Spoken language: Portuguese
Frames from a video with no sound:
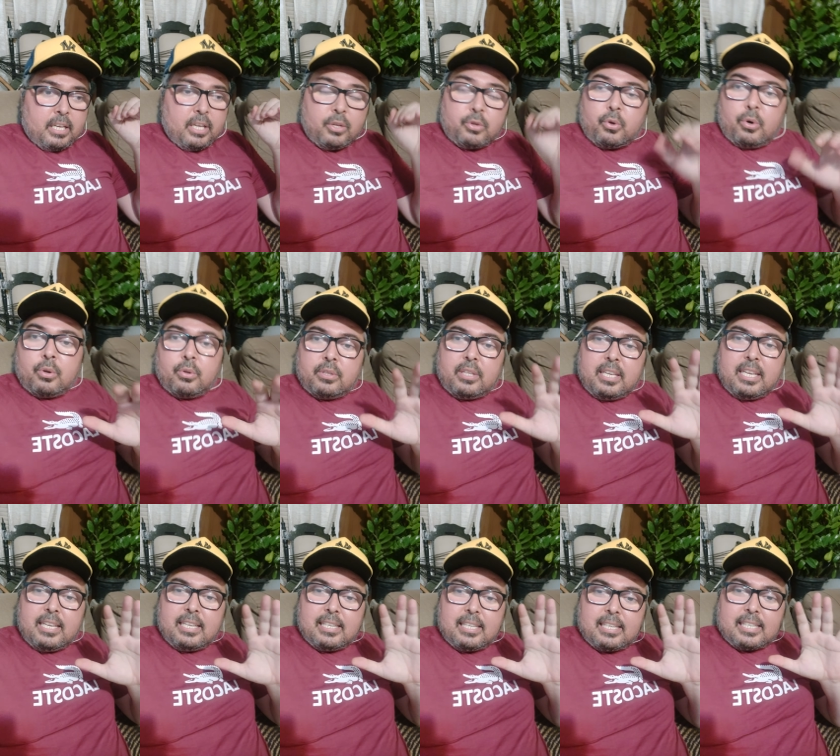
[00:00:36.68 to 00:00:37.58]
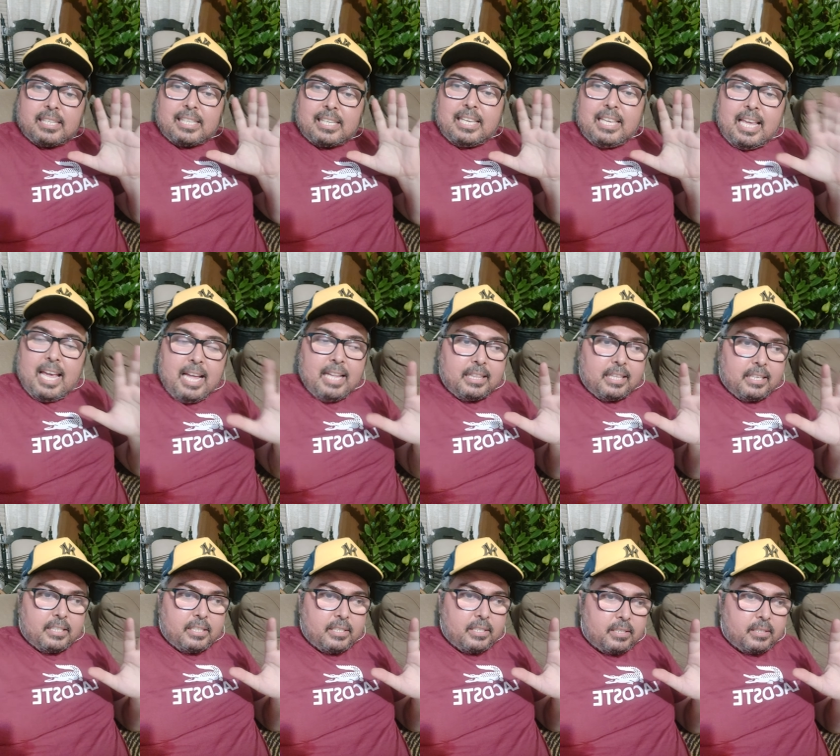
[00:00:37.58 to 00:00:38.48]
em torno de
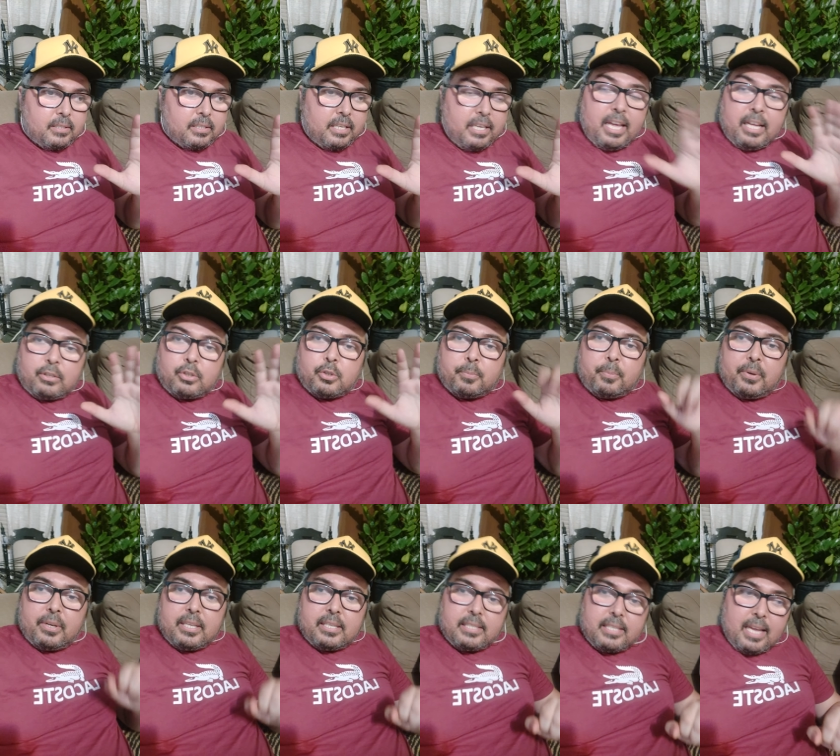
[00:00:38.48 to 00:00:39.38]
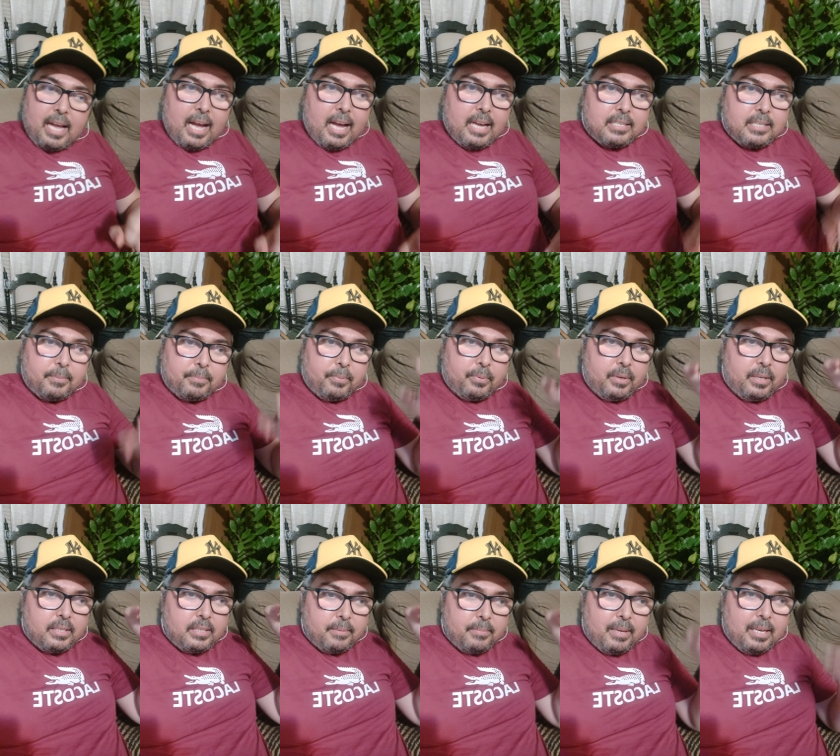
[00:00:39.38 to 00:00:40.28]
500, 500 policiais, a
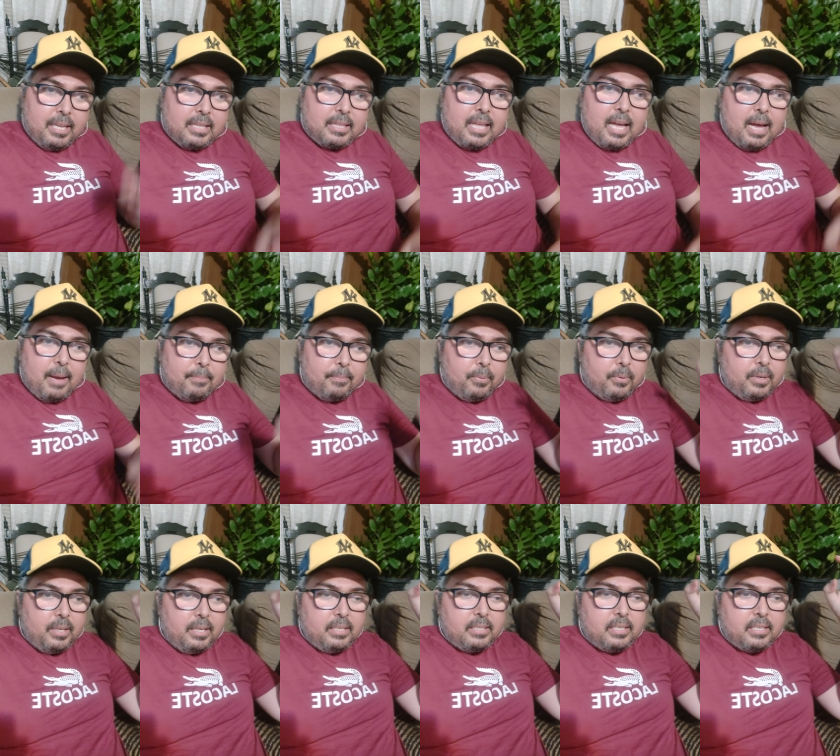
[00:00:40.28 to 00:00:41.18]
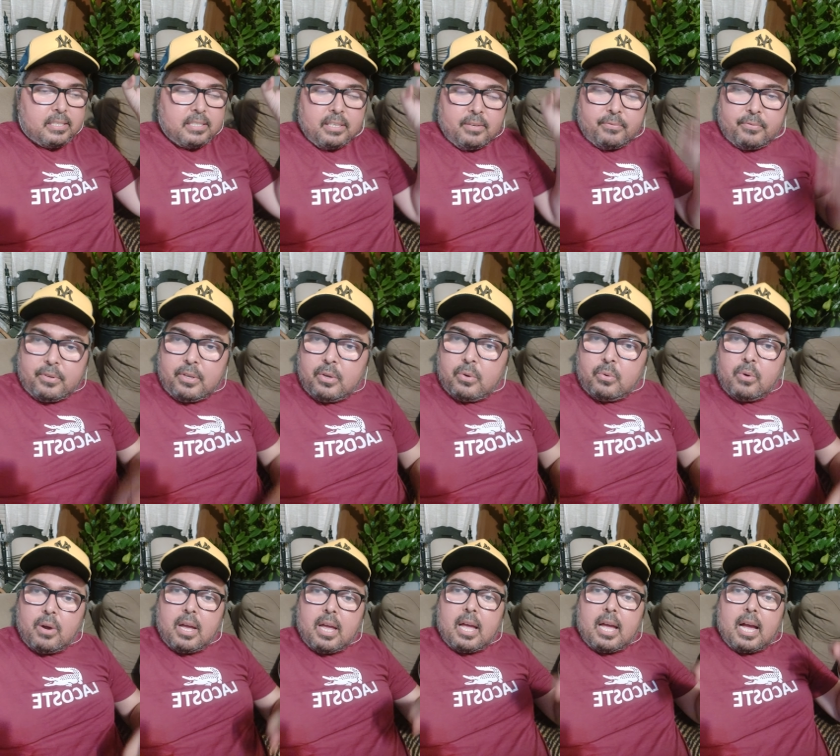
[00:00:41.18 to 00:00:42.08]
polícia militar, a polícia civil,